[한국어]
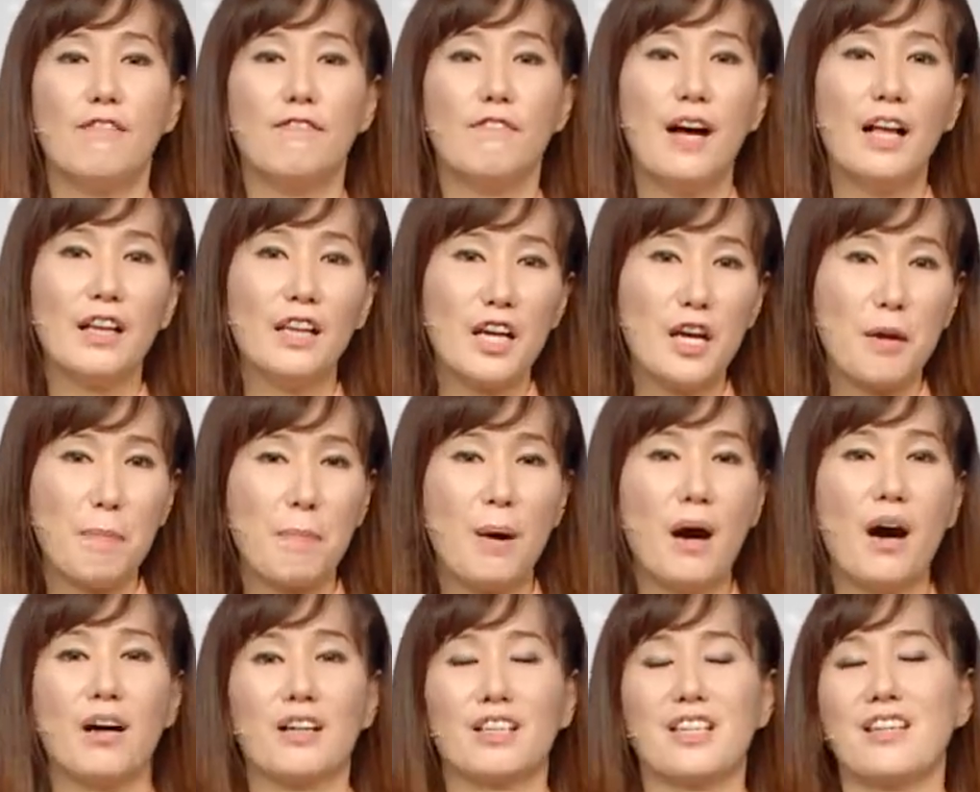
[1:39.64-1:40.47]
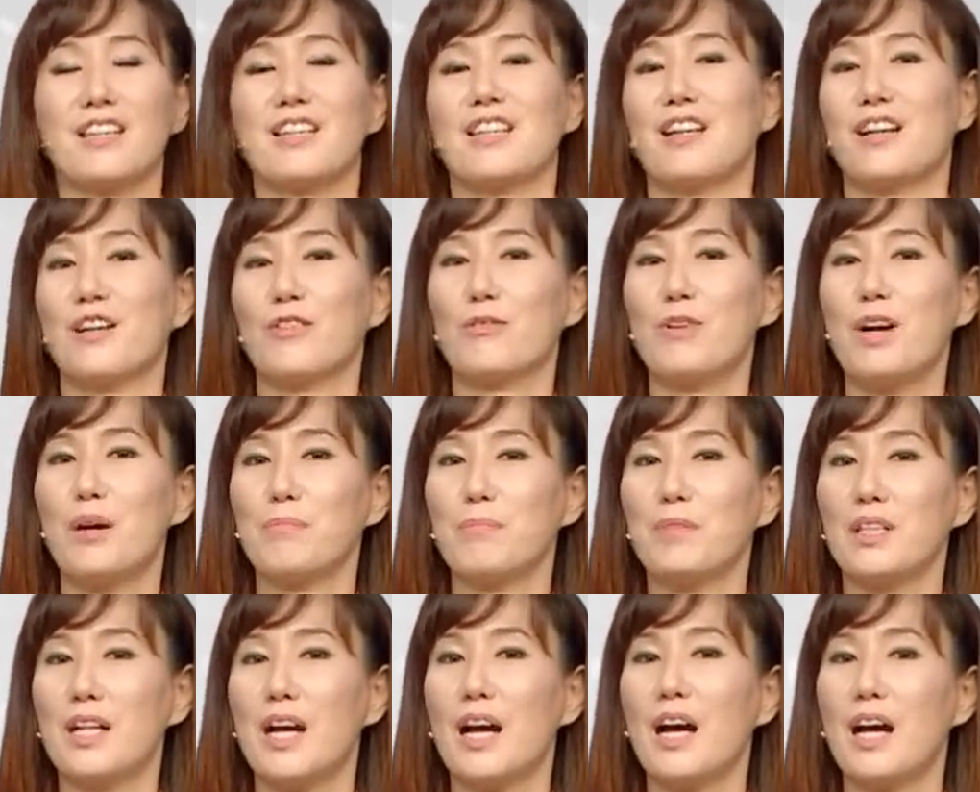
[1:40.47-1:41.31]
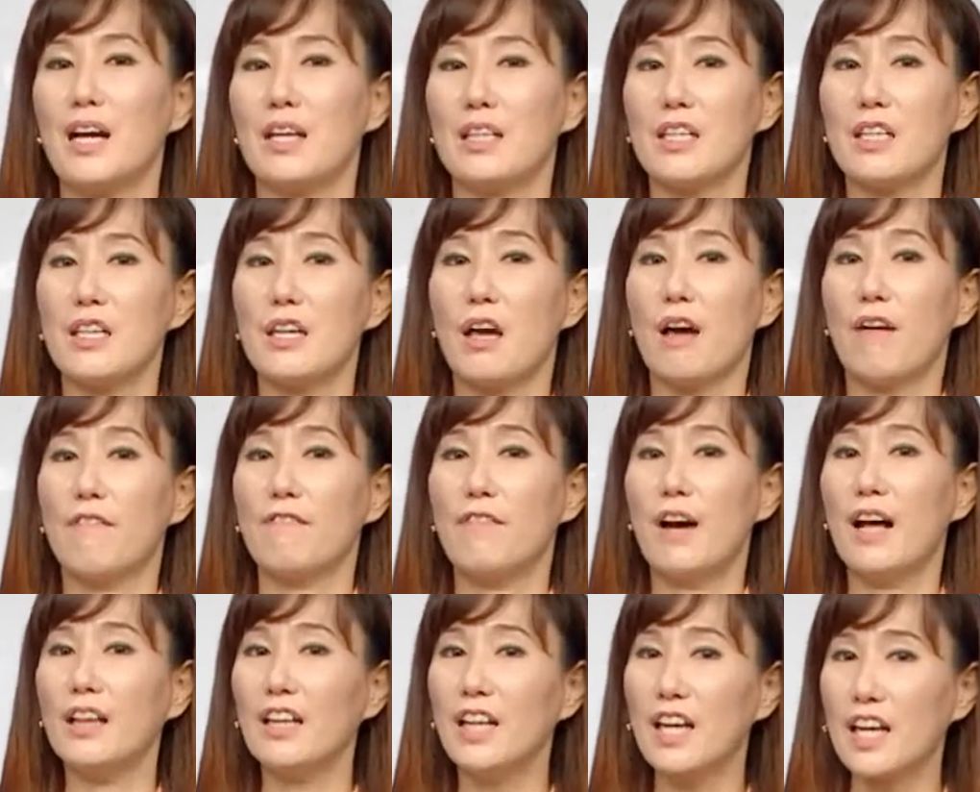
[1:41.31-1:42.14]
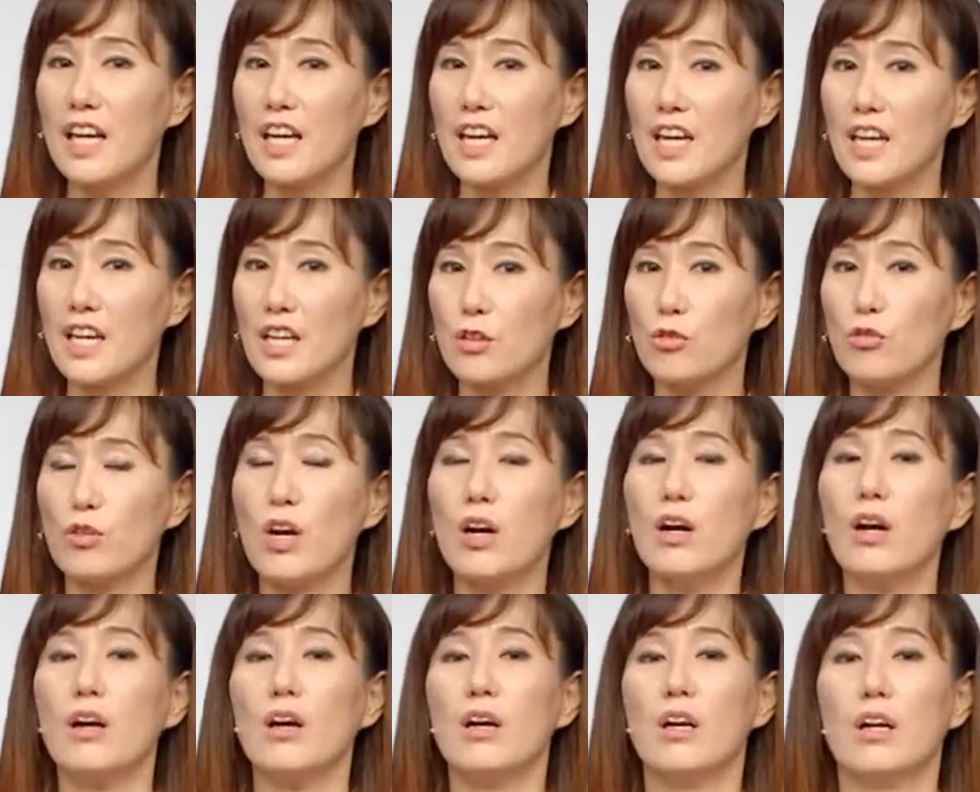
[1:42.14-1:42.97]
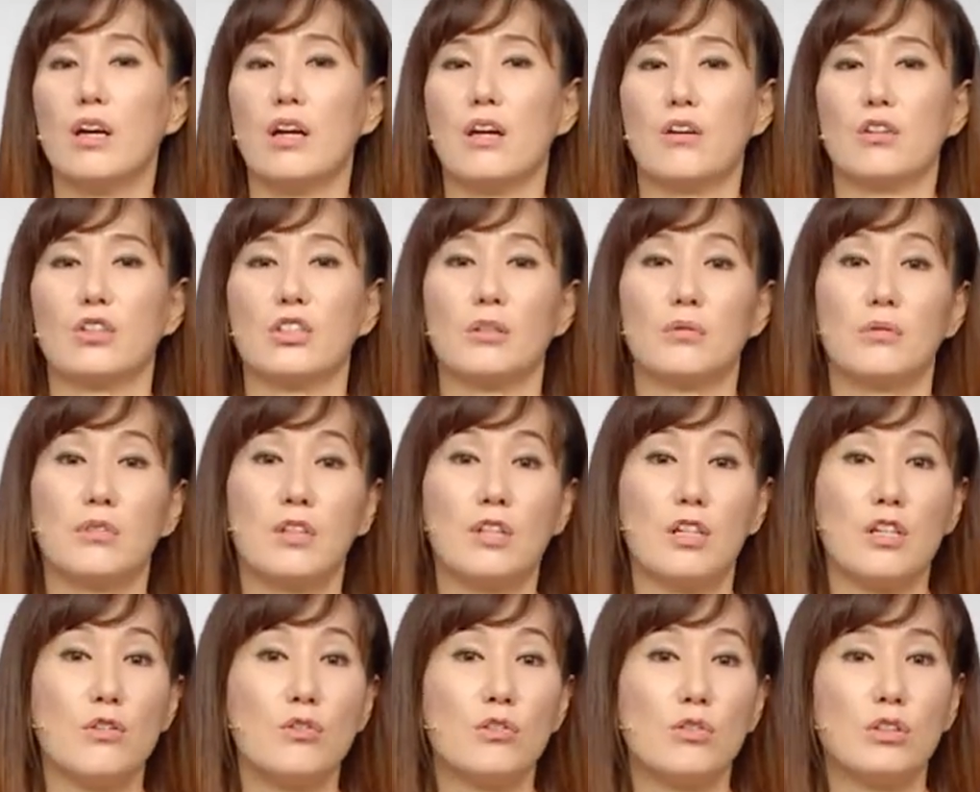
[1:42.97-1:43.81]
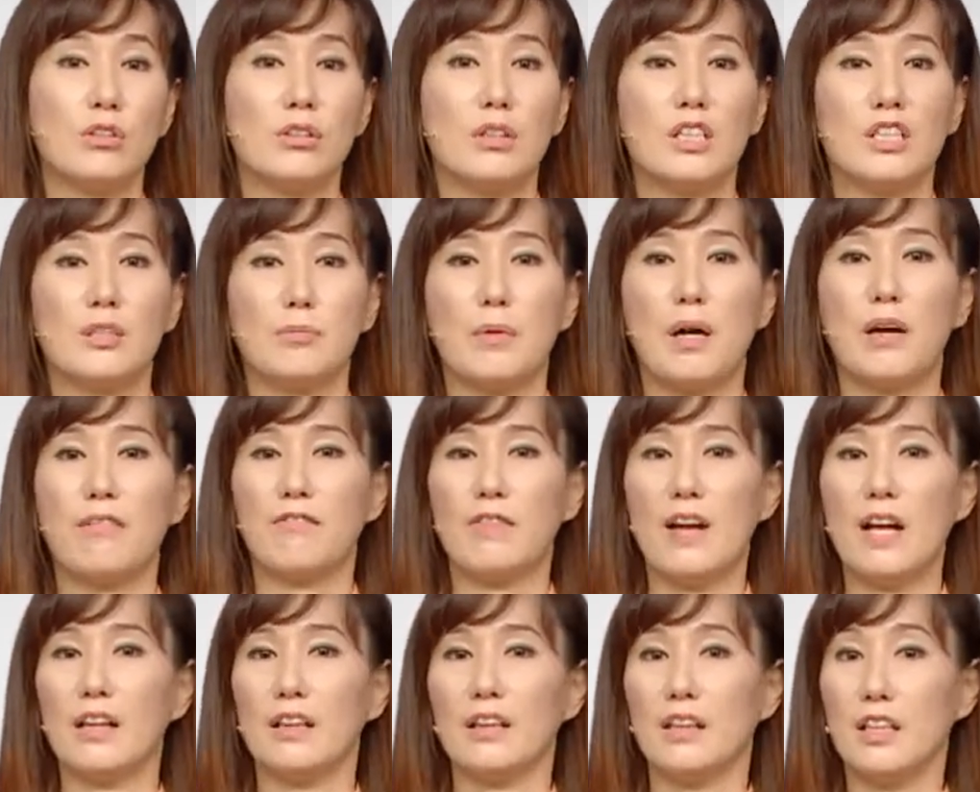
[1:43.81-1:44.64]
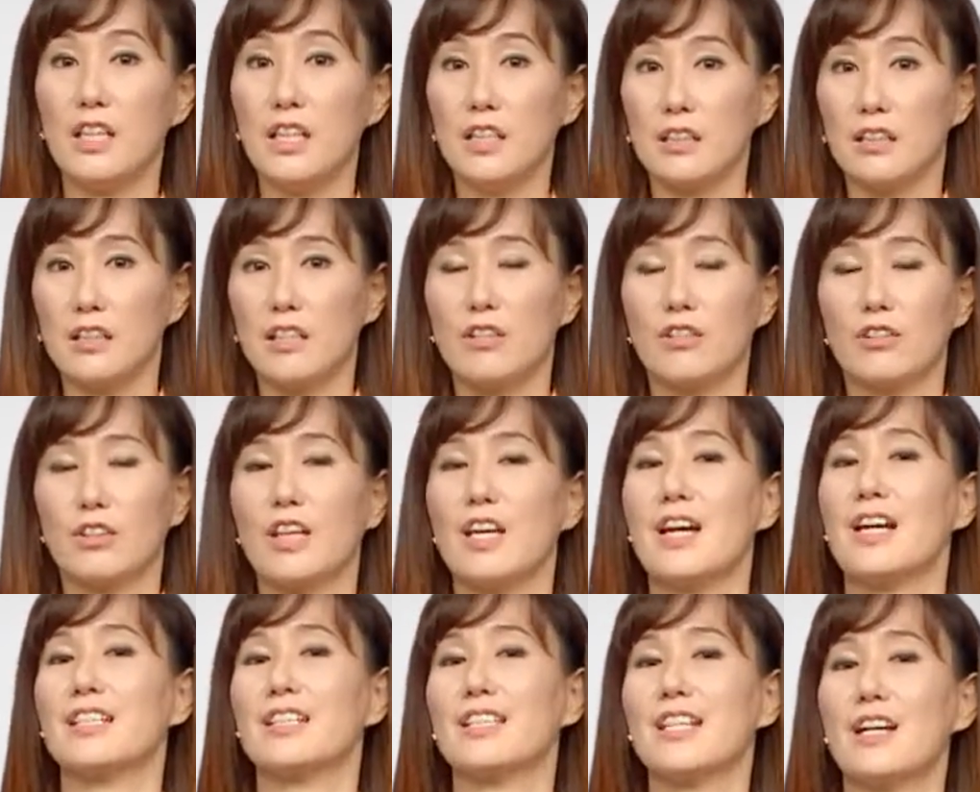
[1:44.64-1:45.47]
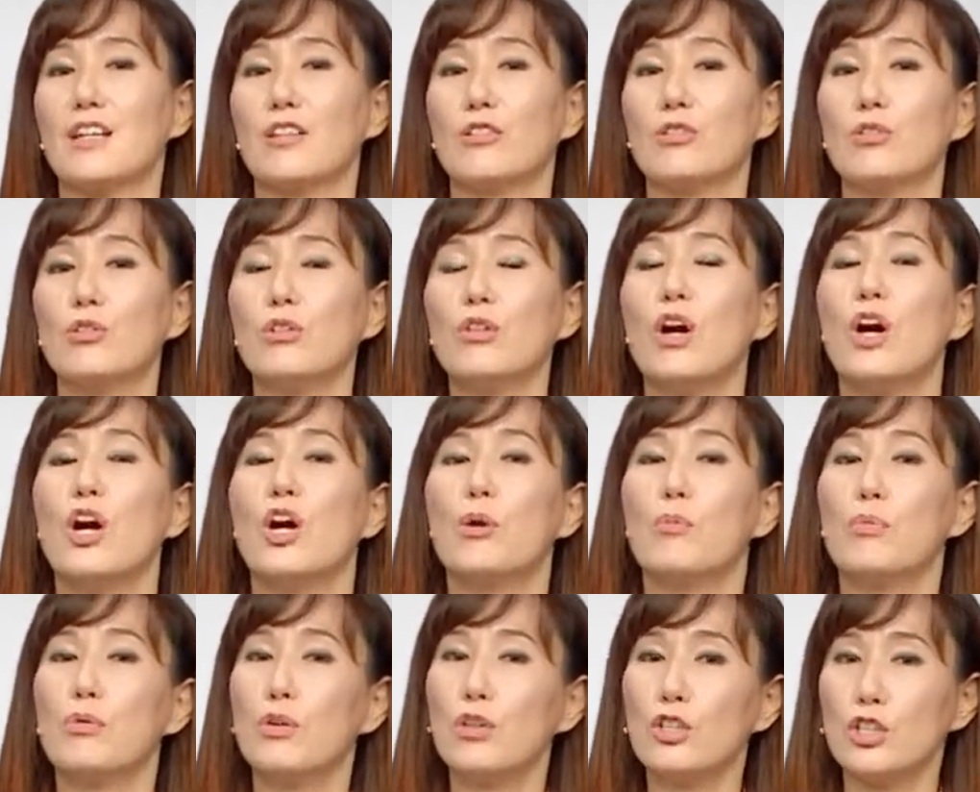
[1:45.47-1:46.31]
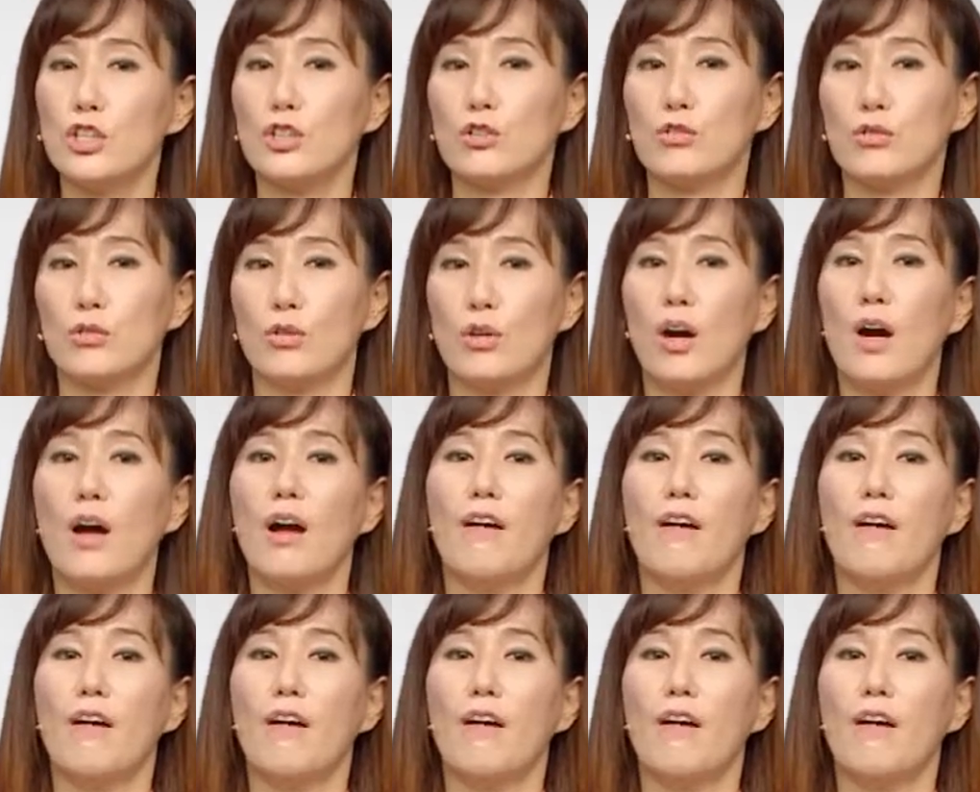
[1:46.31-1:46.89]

valley a p r k i n g 이라고 합니다. 이 v a l l e y 도요 예, 역시 T로 끝나지만 밸릿 이렇게 하지 않고 불어식으로